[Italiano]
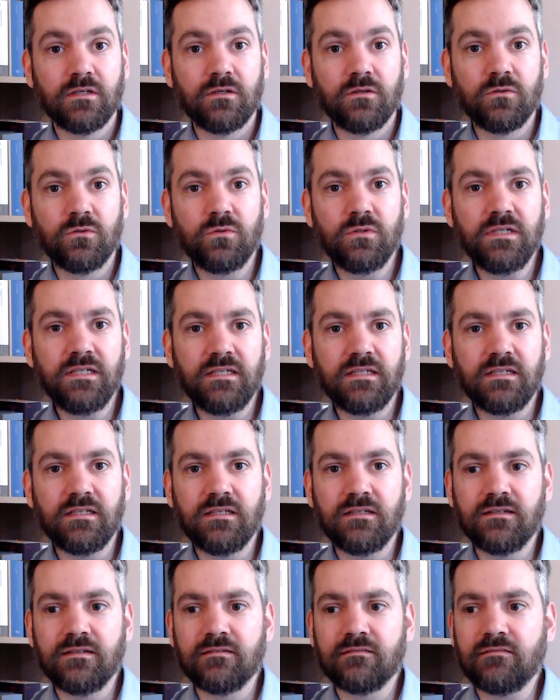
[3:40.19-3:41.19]
Lui
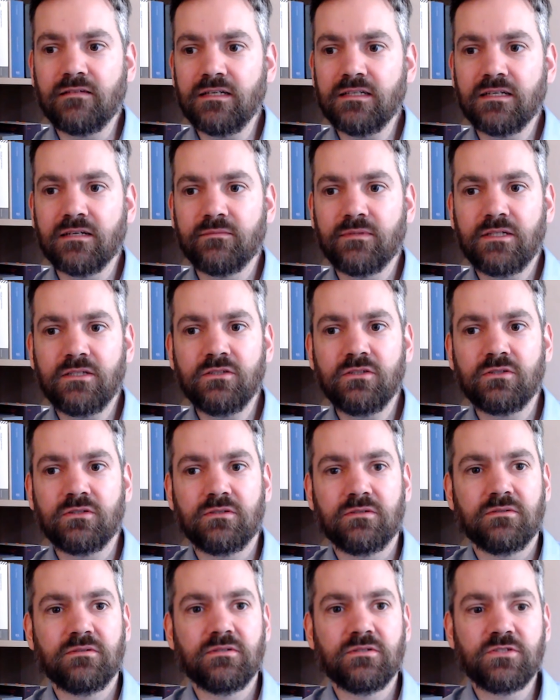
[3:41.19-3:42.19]
in qualche
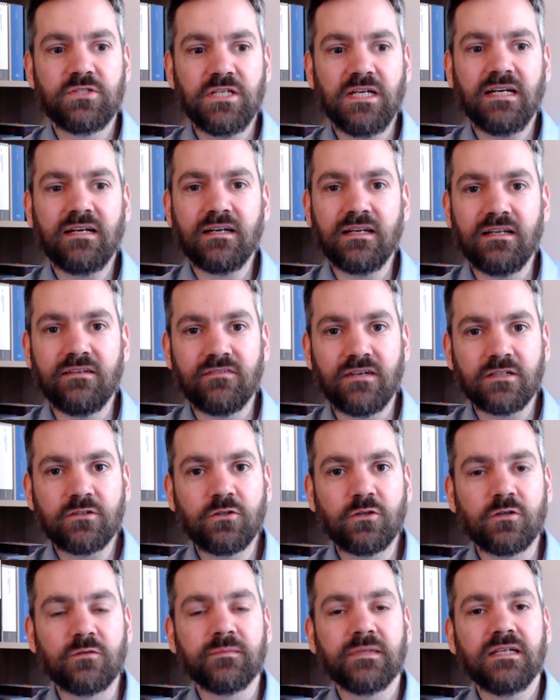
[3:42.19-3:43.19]
modo ci arriva
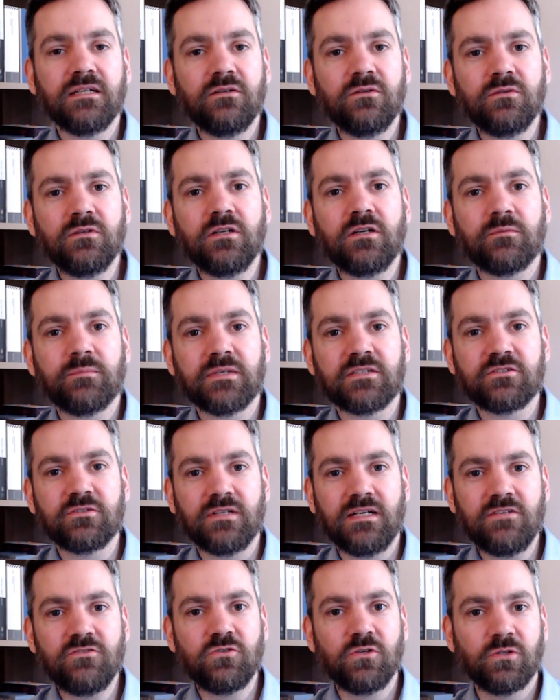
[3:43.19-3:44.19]
come l'unico
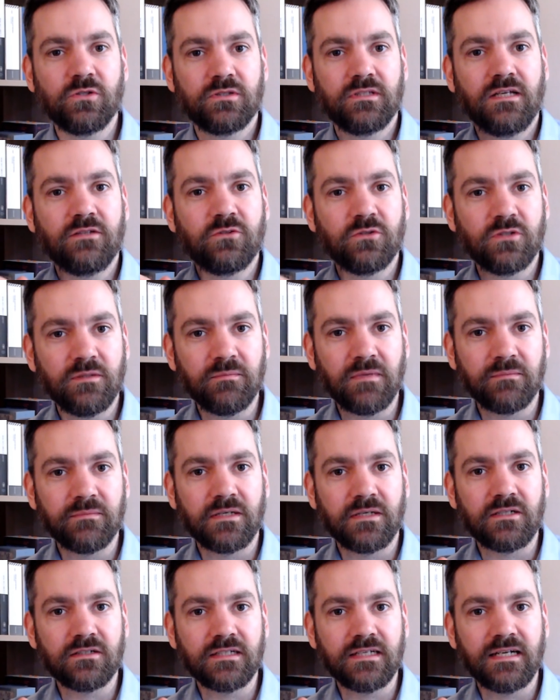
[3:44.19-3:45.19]
personaggio dotato di
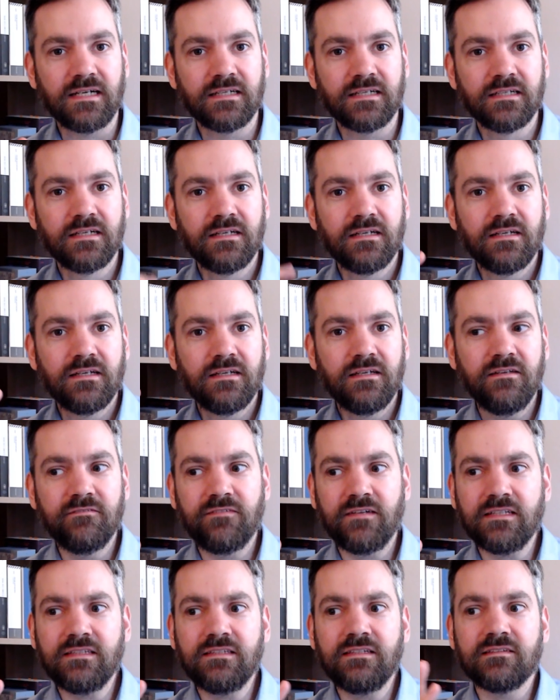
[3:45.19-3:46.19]
memoria
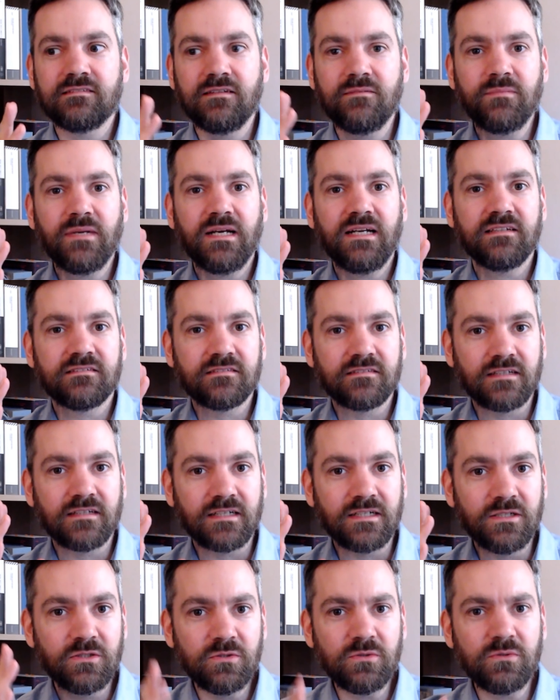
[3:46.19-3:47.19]
Infatti sembra essere
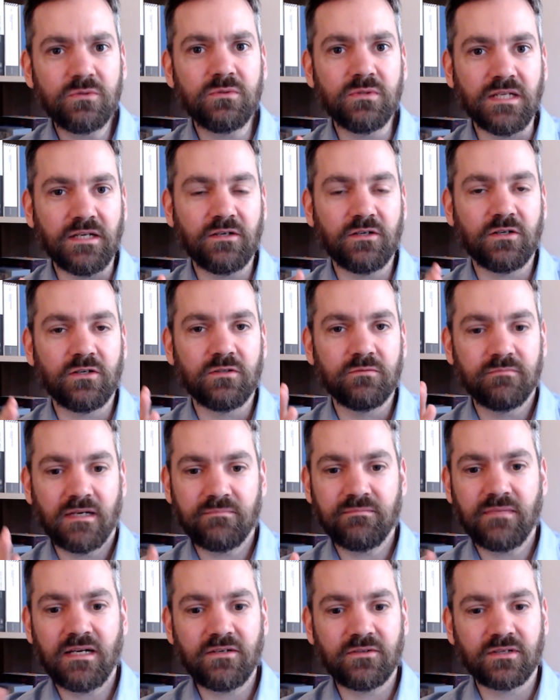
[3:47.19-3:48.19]
l'unico,
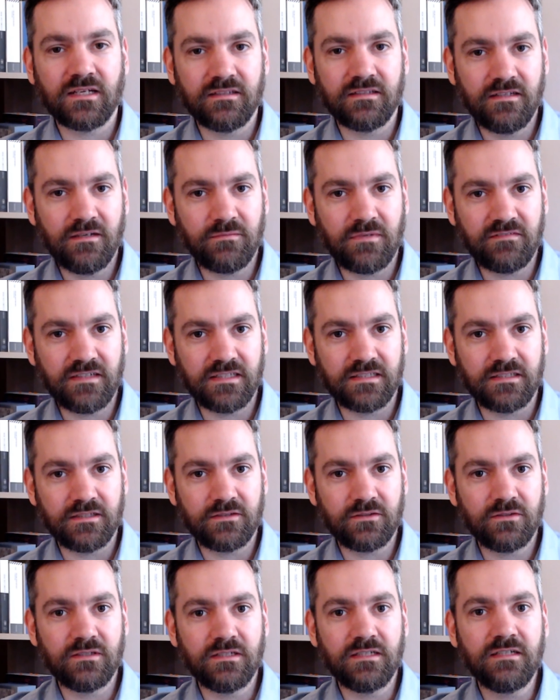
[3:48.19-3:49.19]
man mano che andiamo avanti
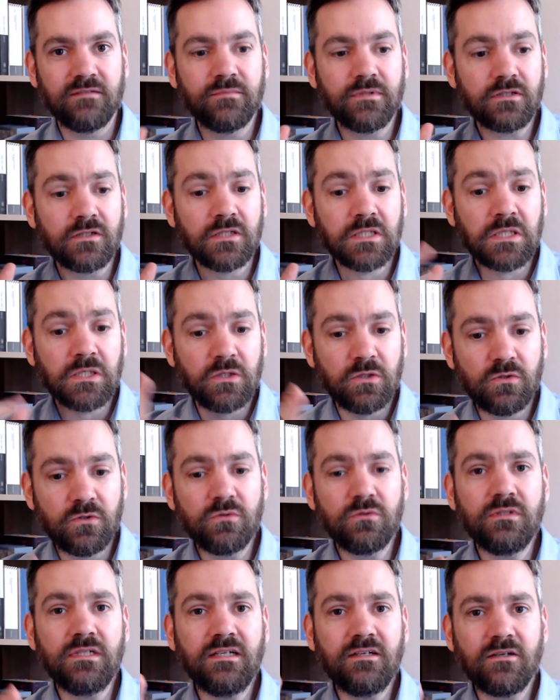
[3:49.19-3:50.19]
col libro,
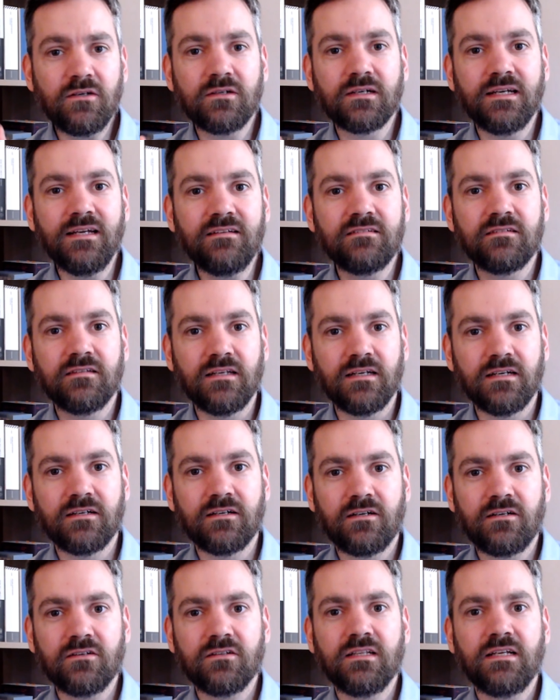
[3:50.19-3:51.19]
l'unico che si
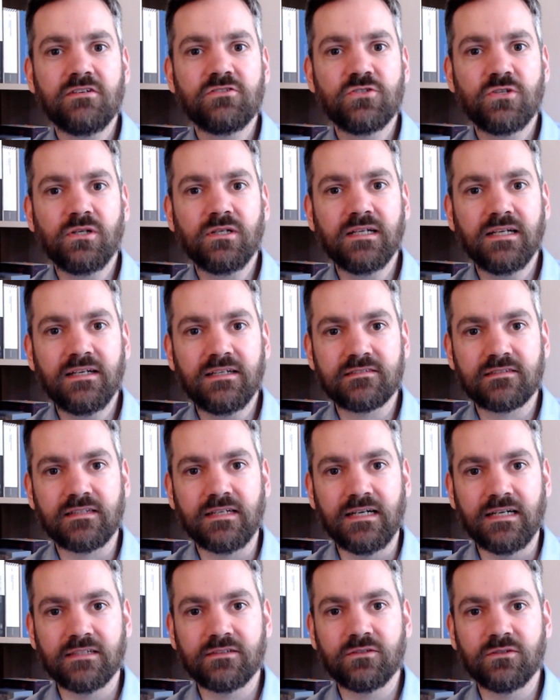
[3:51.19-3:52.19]
ricorda ciò che è
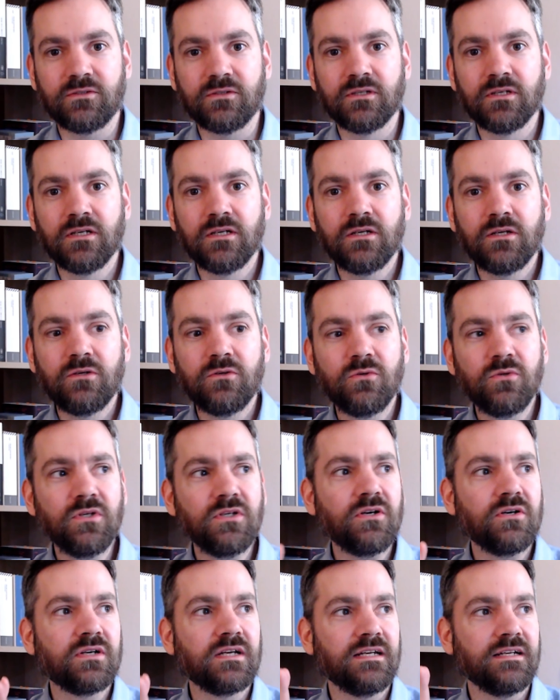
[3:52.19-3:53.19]
stato,
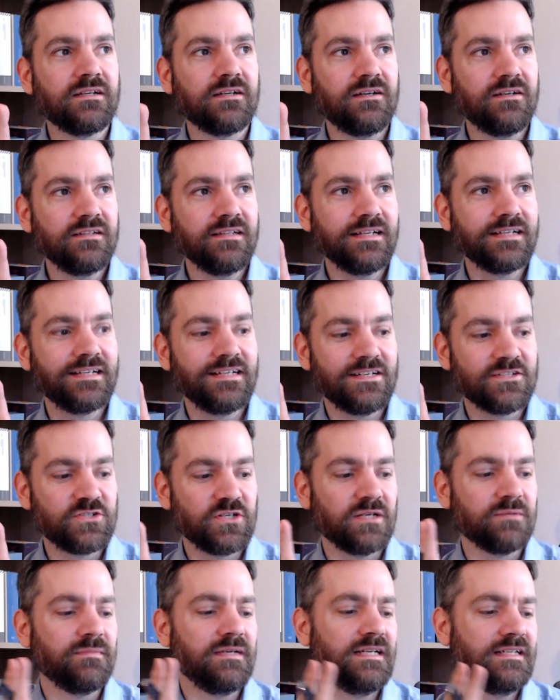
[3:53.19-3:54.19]
l'unico che ricorda che la
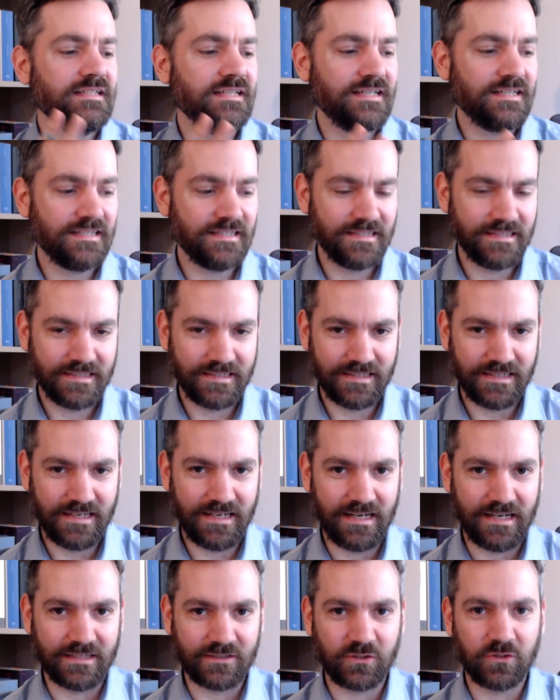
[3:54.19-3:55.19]
Germania
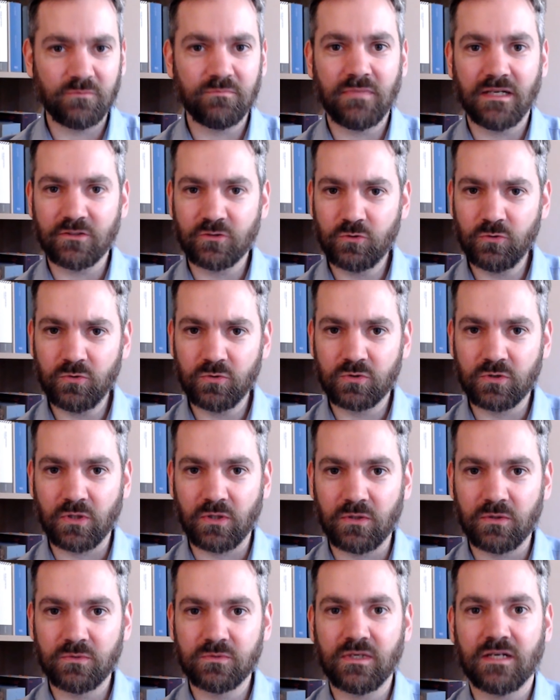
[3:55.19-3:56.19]
ha
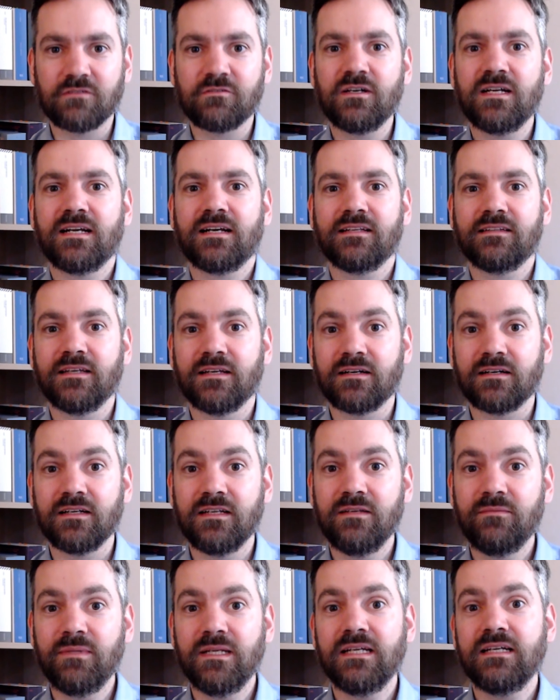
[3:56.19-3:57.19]
combattuto una guerra
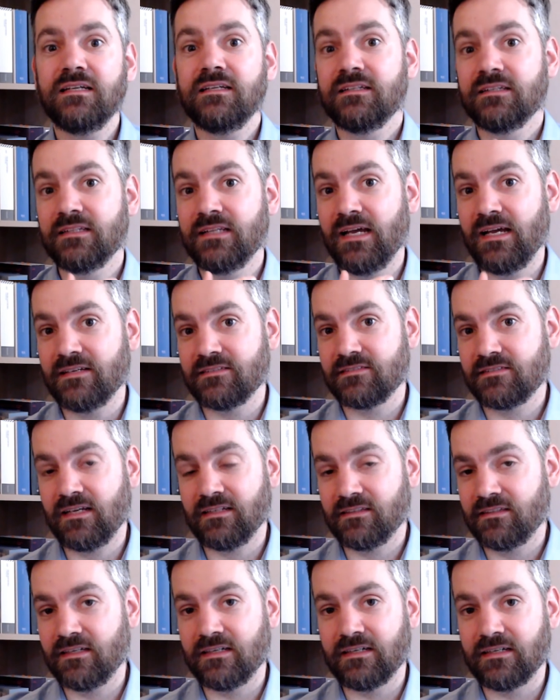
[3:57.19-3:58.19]
terribile, ne è,
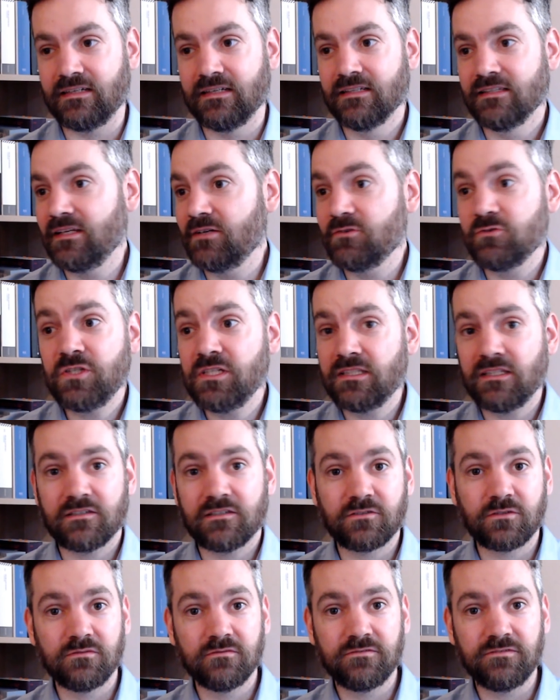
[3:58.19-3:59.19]
stata, ne è uscita
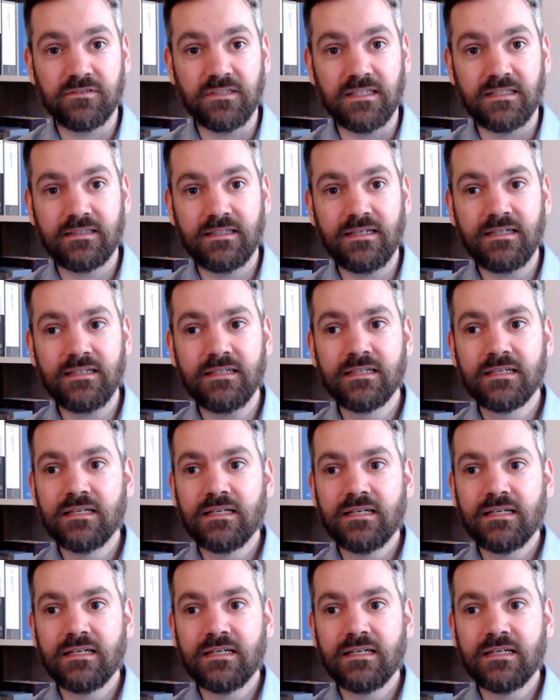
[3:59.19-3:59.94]
sconfitta